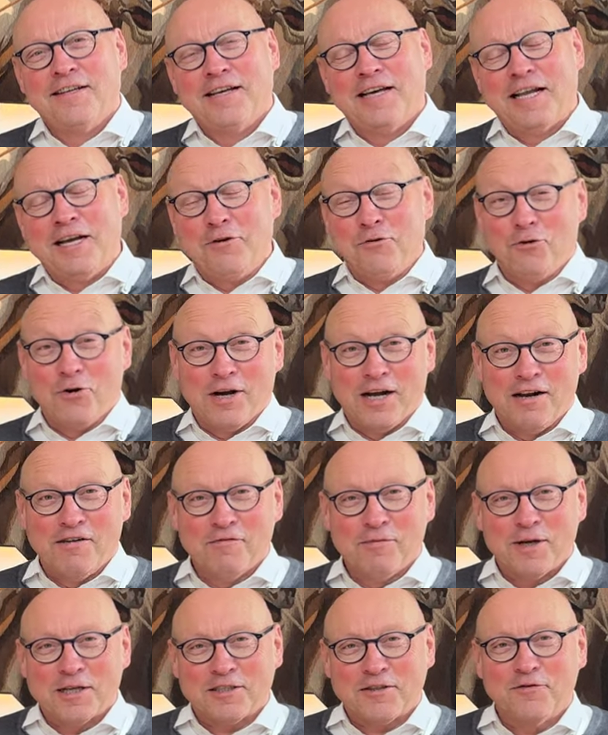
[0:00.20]
Hallo,
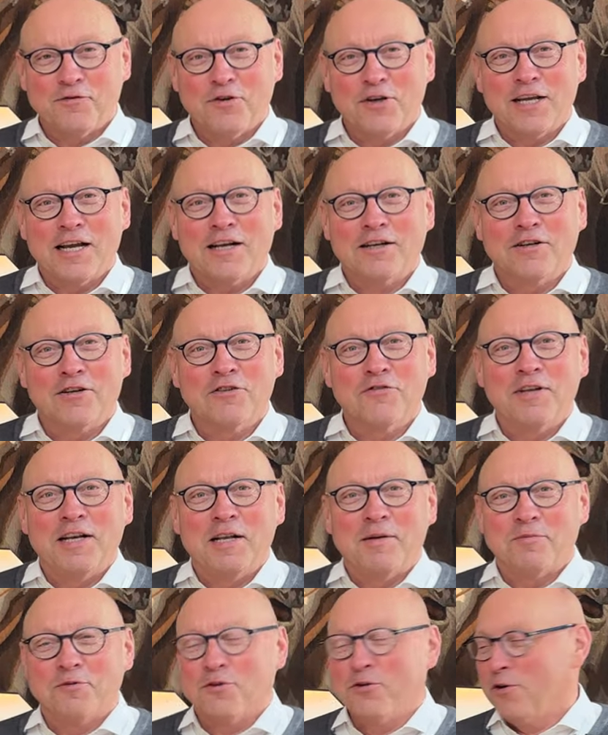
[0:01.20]
Ralf Paschen für Jagd aus
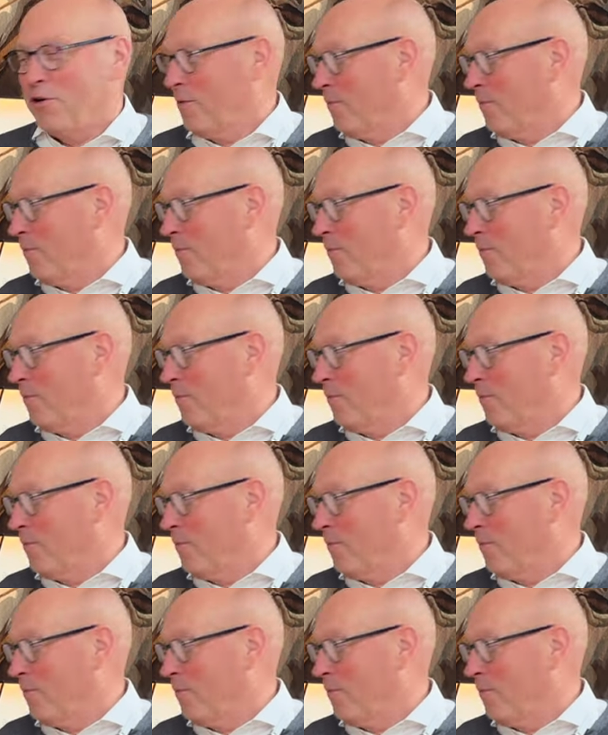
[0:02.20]
Wilhelmshöhe.